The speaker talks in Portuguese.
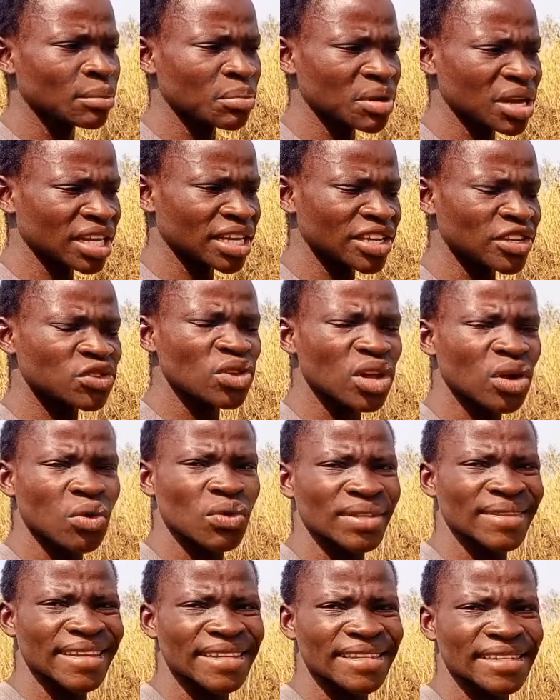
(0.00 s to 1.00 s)
Para que isso
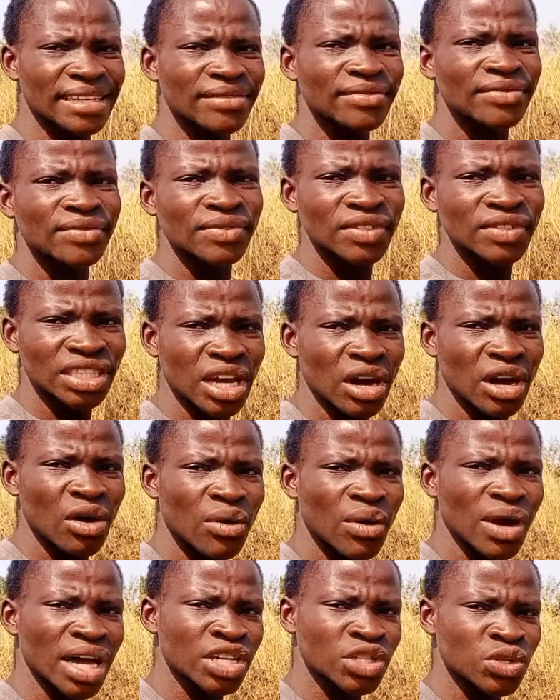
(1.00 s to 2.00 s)
aconteça,
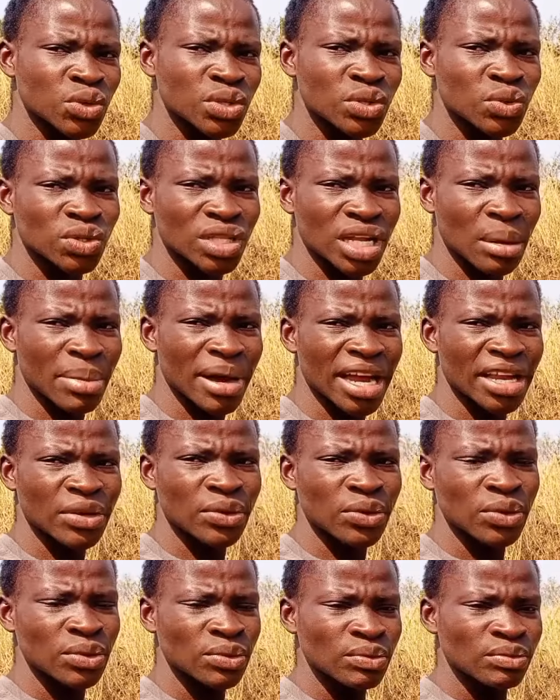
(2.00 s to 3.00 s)
então ajude o
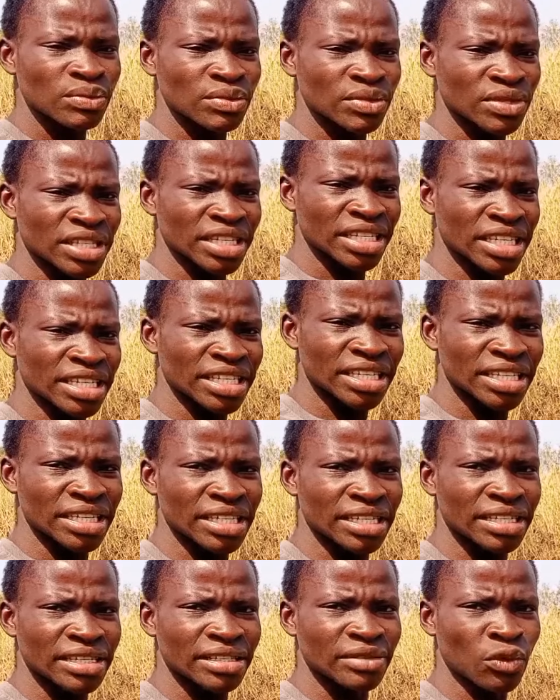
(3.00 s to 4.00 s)
trabalho
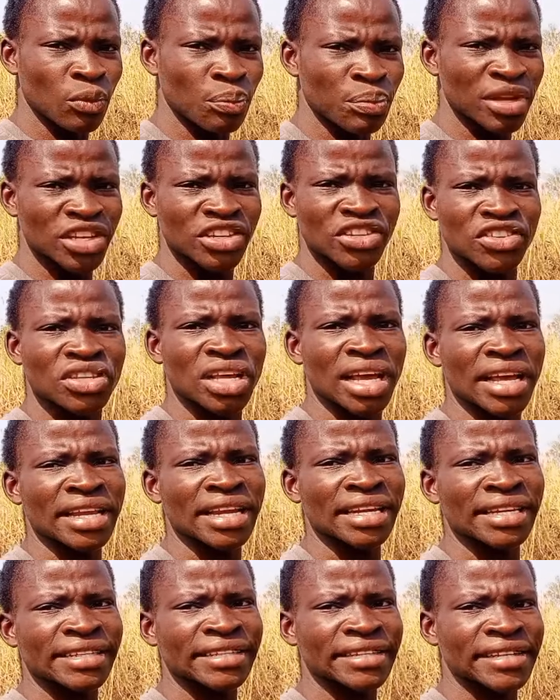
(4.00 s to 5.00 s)
e o Pix está aí
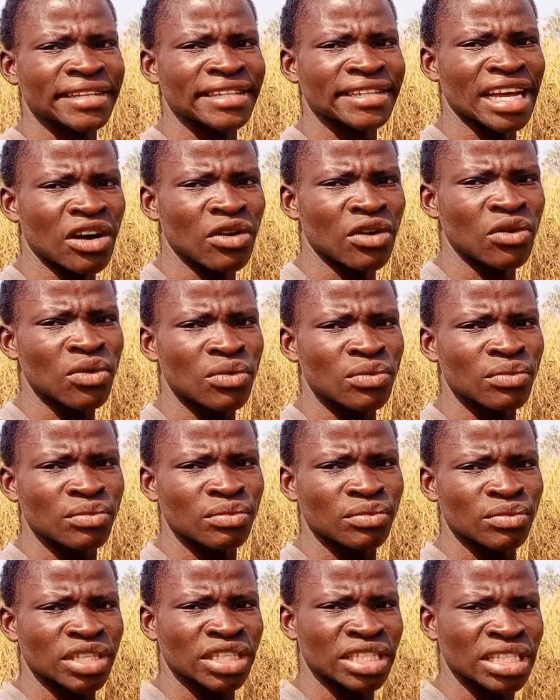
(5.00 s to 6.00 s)
na descrição
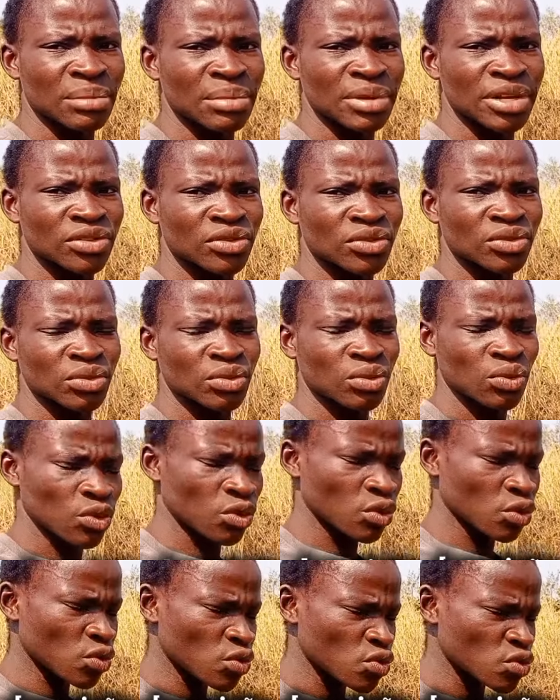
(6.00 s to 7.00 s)
e também
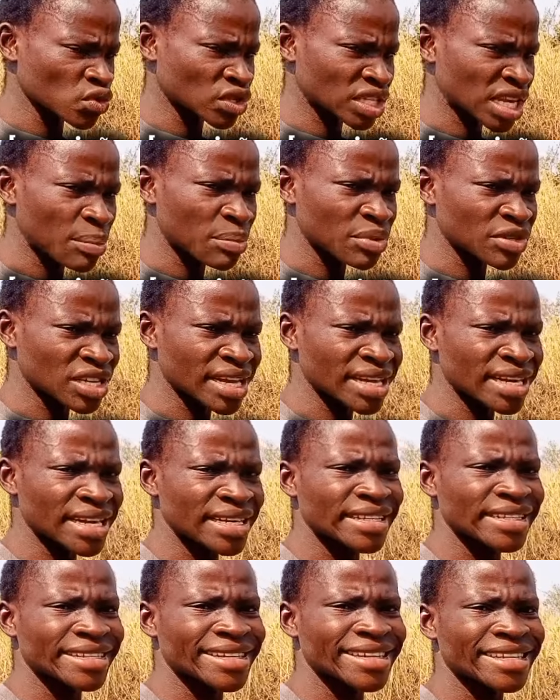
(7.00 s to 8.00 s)
o Zap está aí na
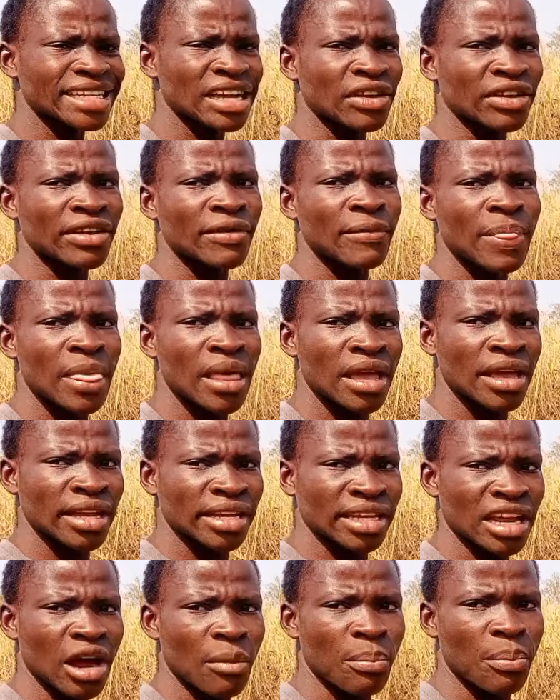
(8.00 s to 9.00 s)
descrição, né?
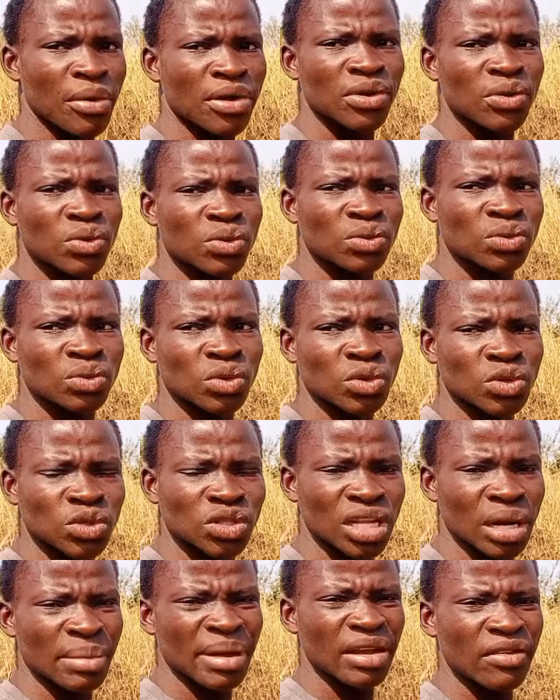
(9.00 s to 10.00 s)
Então apoie o nosso
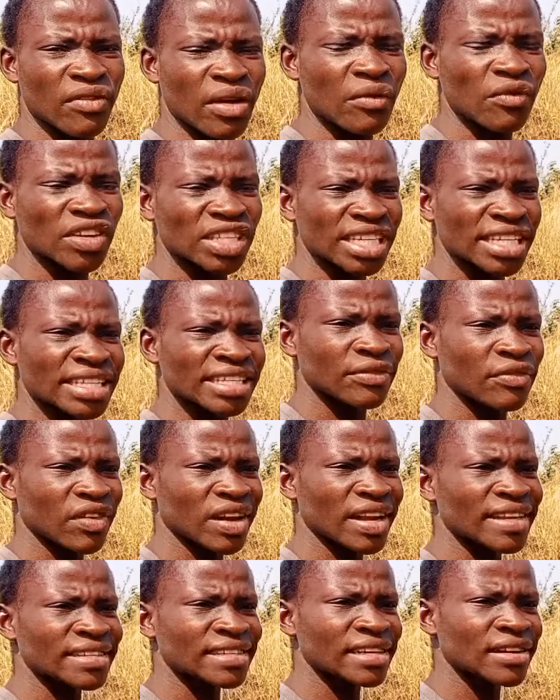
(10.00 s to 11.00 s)
trabalho, vamos fazer a
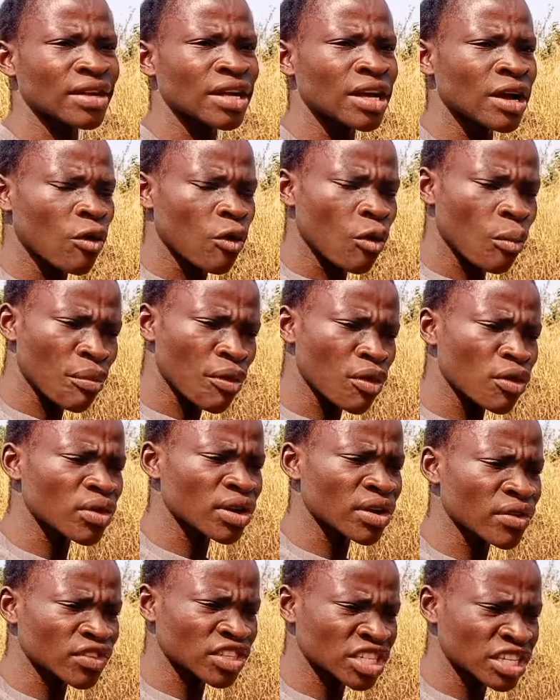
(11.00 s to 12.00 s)
diferença. O pouco
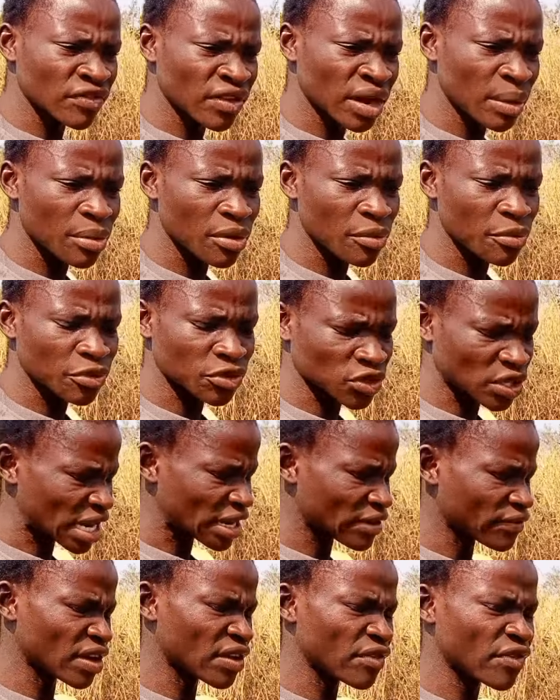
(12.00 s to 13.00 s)
que você vai
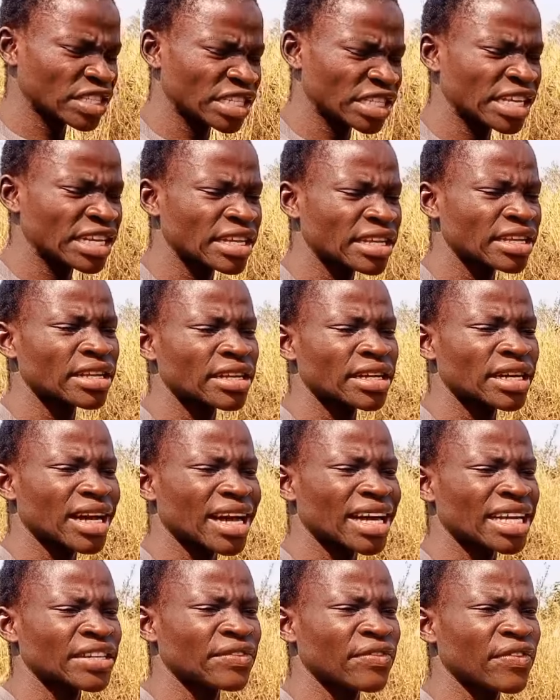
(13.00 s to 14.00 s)
proporcionar vai fazer
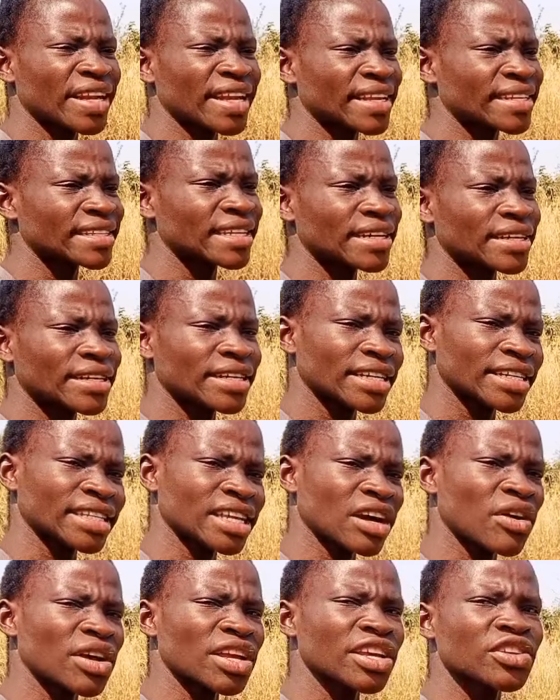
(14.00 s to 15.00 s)
a diferença.
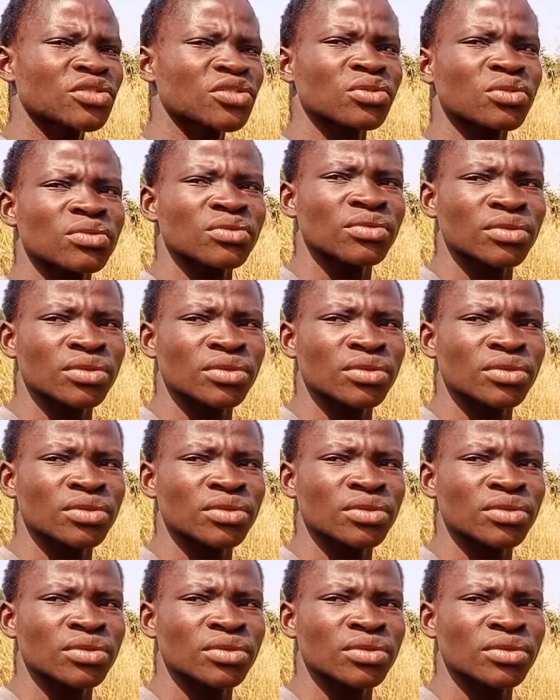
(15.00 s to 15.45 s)
Então é isso.